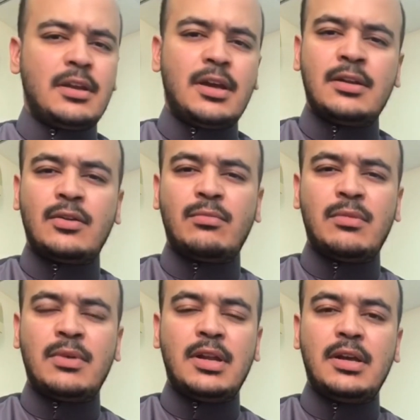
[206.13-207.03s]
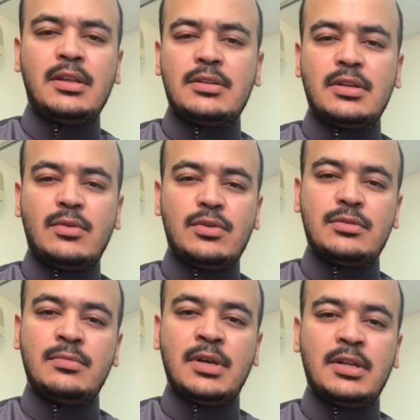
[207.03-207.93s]
يعني ربما لا
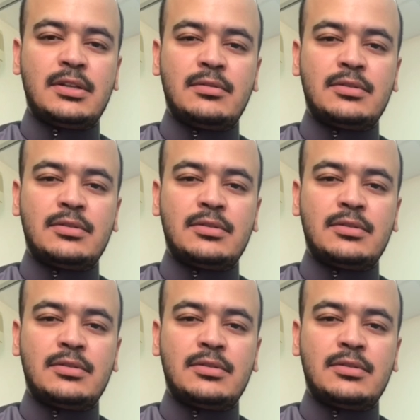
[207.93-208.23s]
يتجاوز 100